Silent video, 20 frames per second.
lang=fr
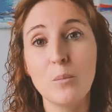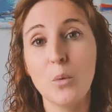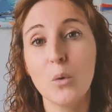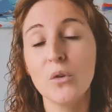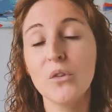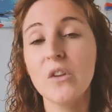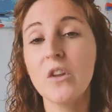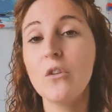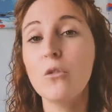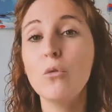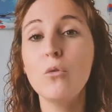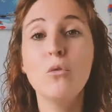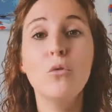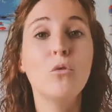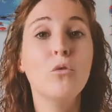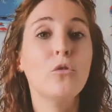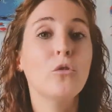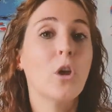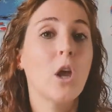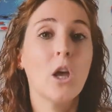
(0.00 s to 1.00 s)

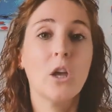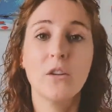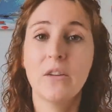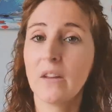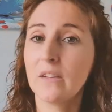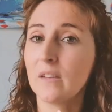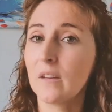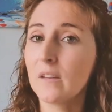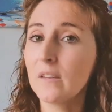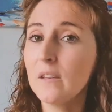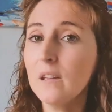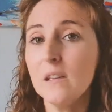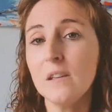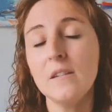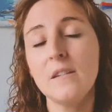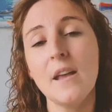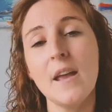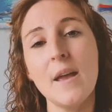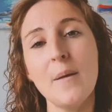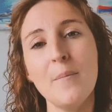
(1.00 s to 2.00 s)
processus, certains
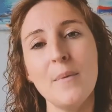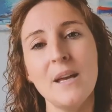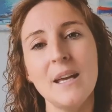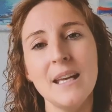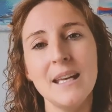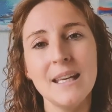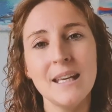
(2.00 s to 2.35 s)
systèmes.